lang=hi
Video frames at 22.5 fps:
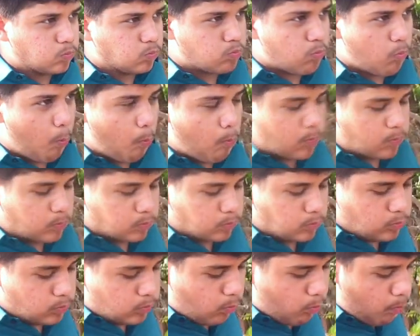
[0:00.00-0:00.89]
सात
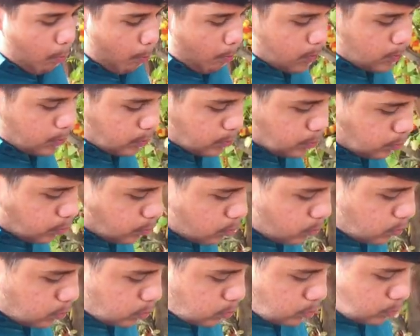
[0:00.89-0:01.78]
छ
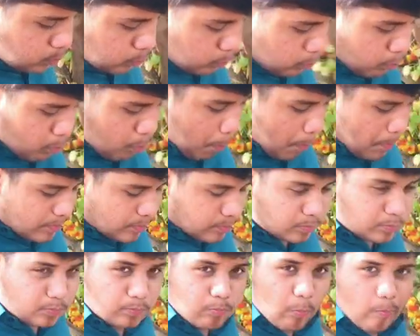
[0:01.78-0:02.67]
पाँच
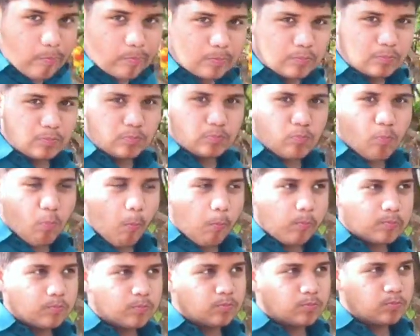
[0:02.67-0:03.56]
चार
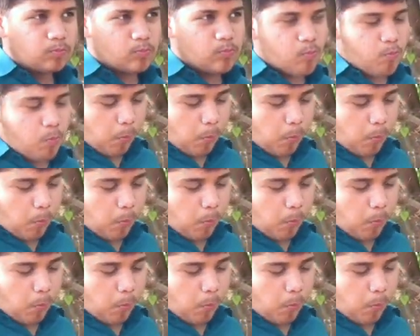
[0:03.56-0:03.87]
तीन